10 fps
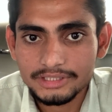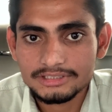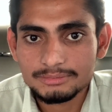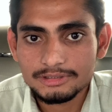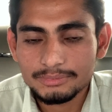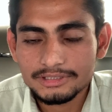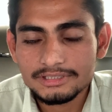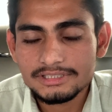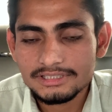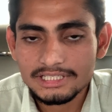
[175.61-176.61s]
में सबसे
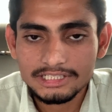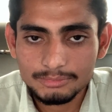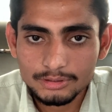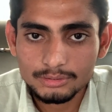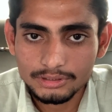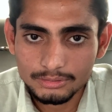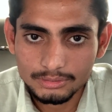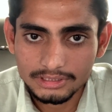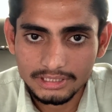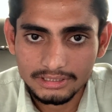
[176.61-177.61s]
बेसिक चीज है लेबर को
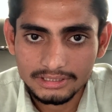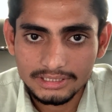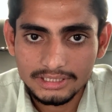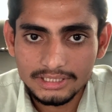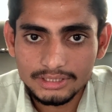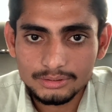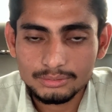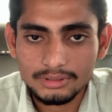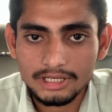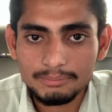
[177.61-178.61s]
कंट्रोल करना ठीक है
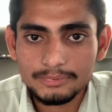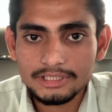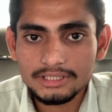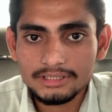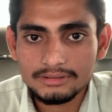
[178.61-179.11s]
तो आपकी